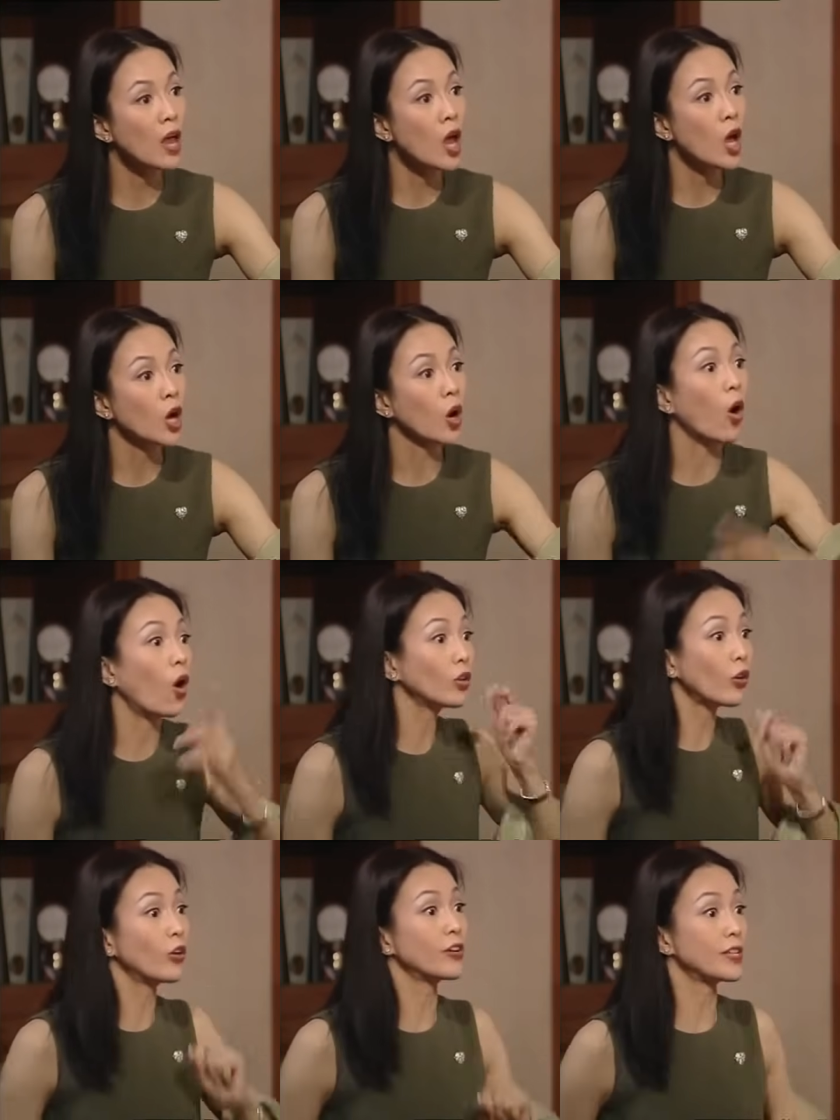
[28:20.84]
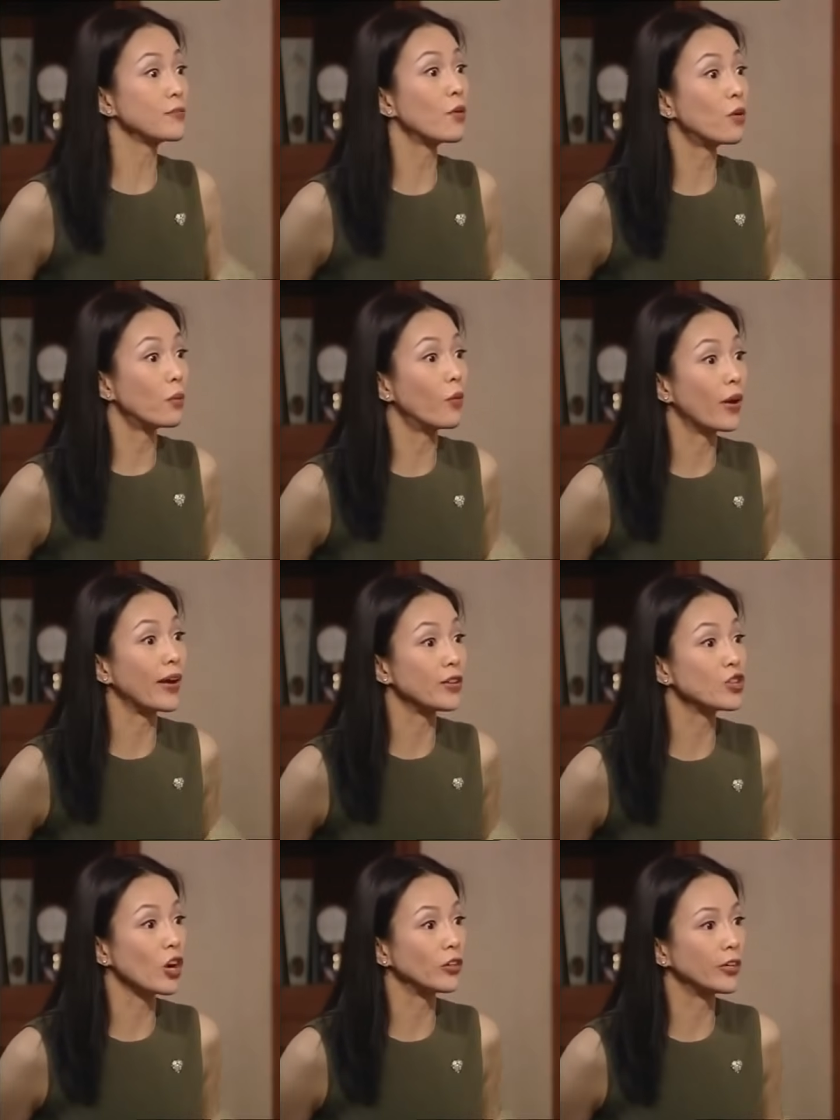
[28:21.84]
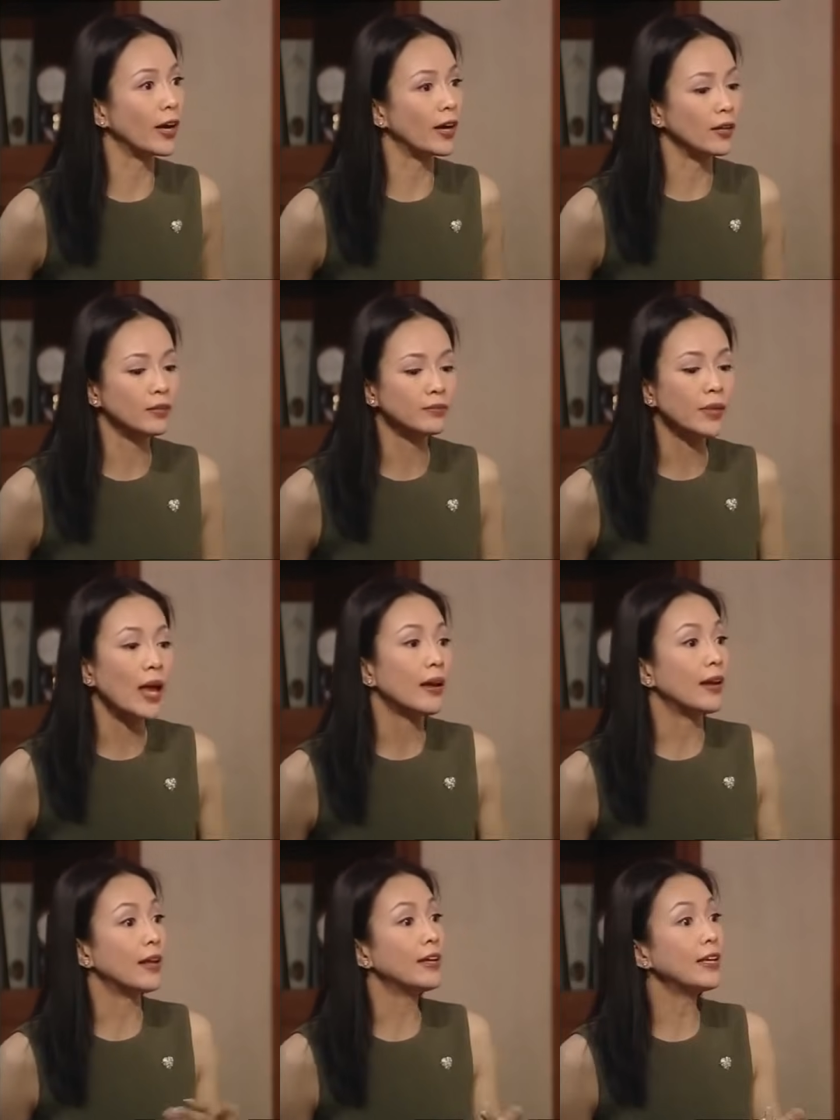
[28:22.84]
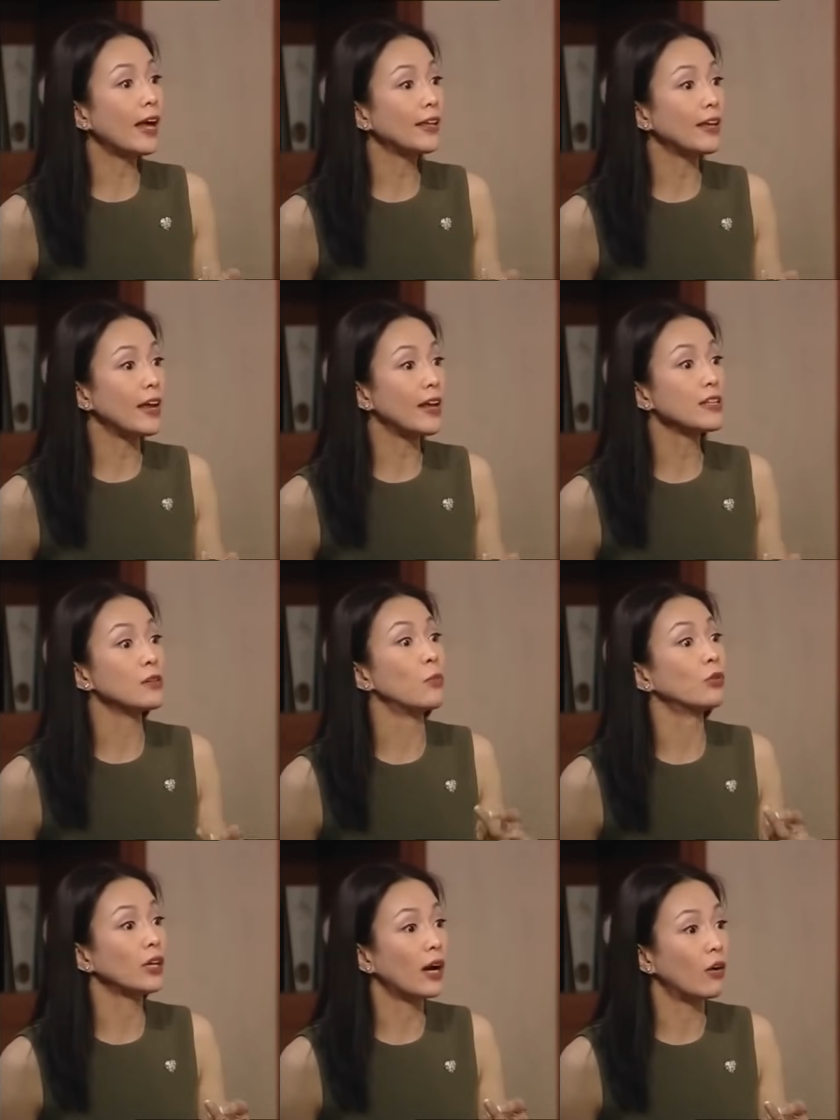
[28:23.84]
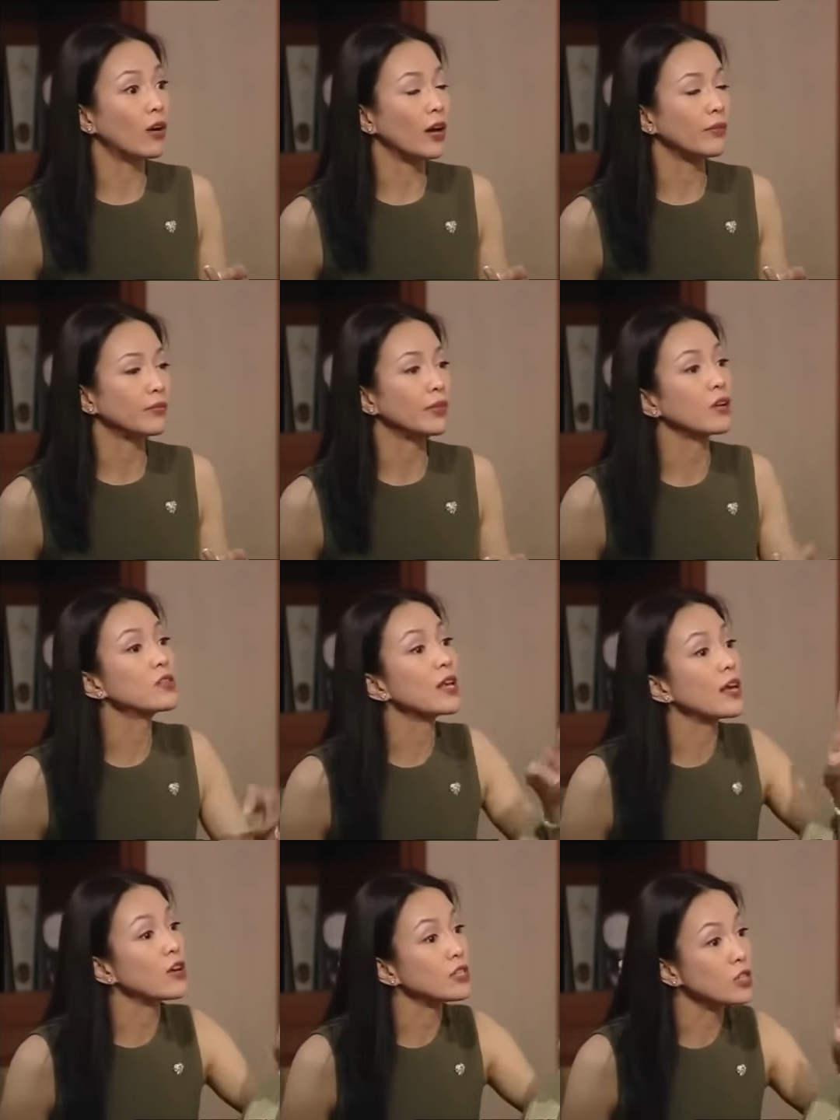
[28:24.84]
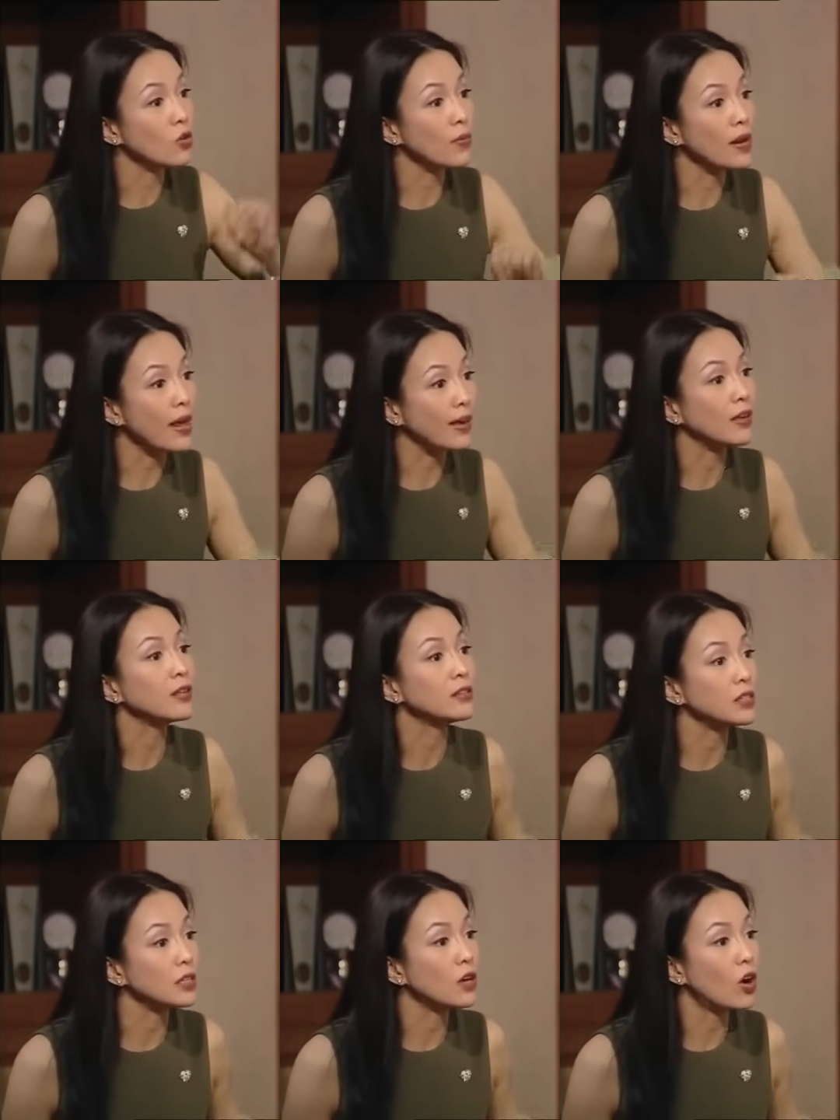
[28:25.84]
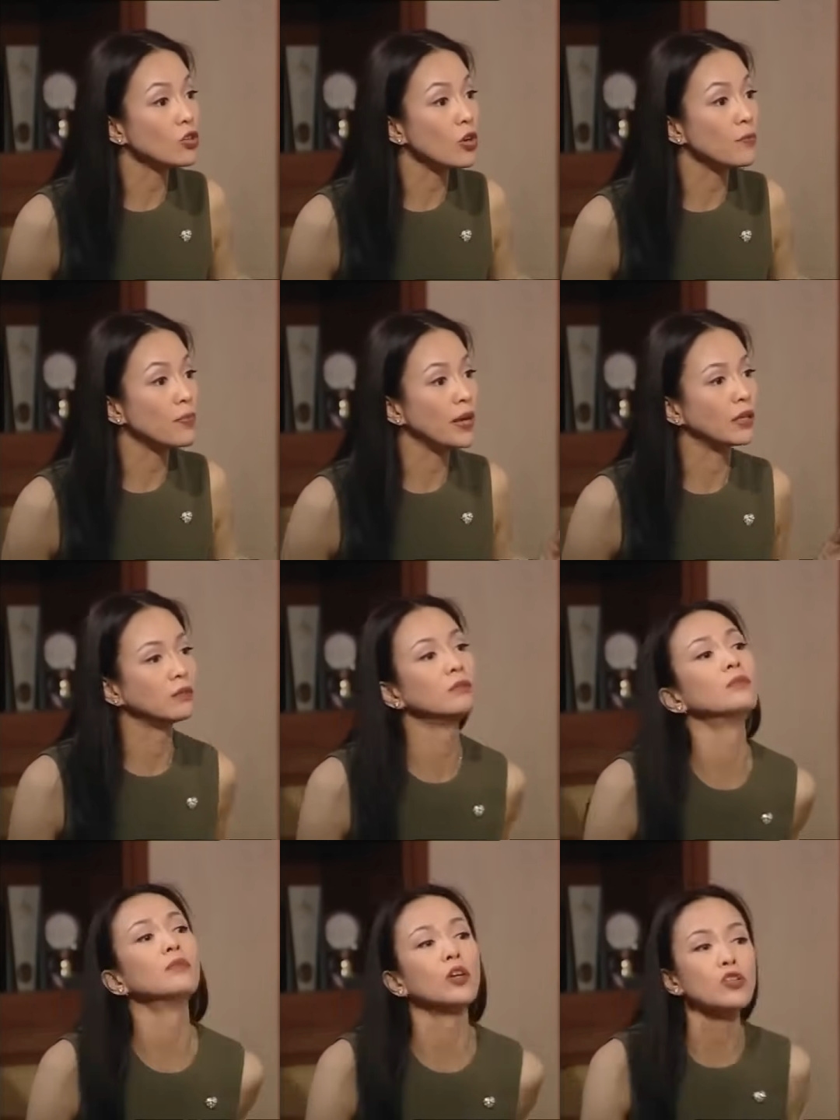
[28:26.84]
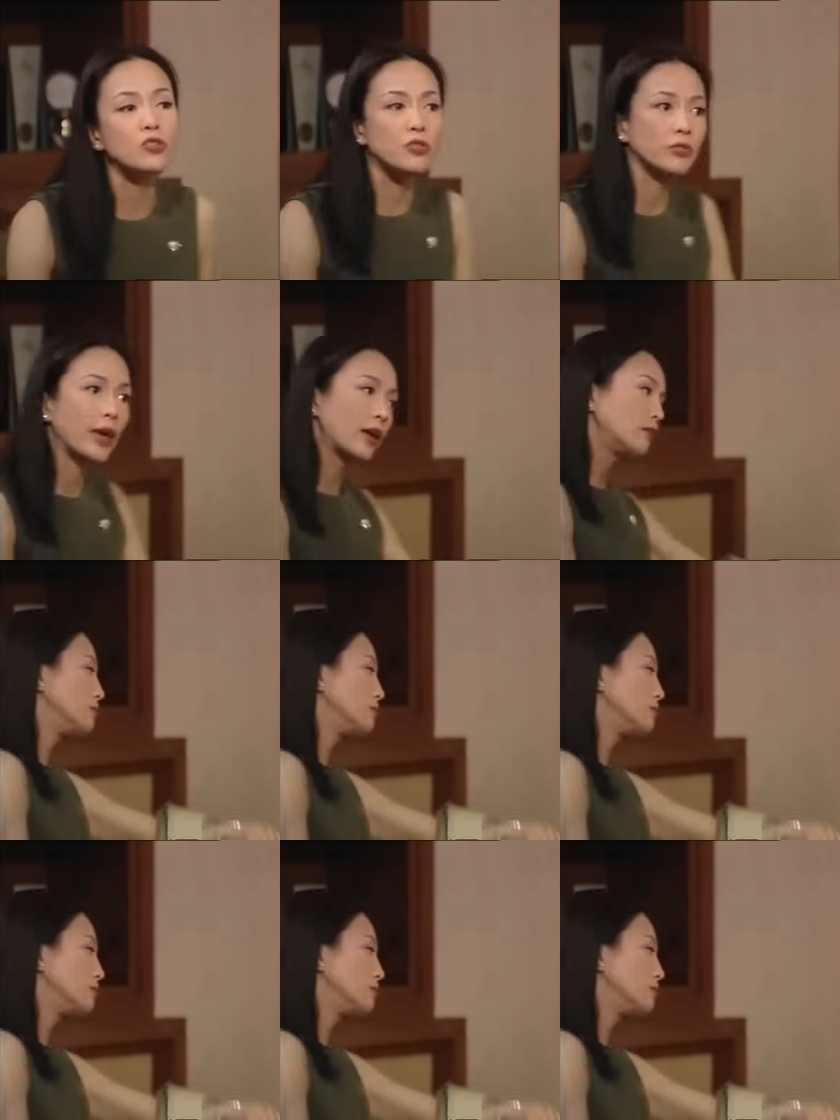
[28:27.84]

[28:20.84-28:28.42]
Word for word: Tôi không có hứng thú với tên háo sắc đó. Dù có anh hết thuốc chữa rồi. Tôi tặng cho anh 4 chữ thành kính phân ưu. Tôi ra ngoài làm việc đi.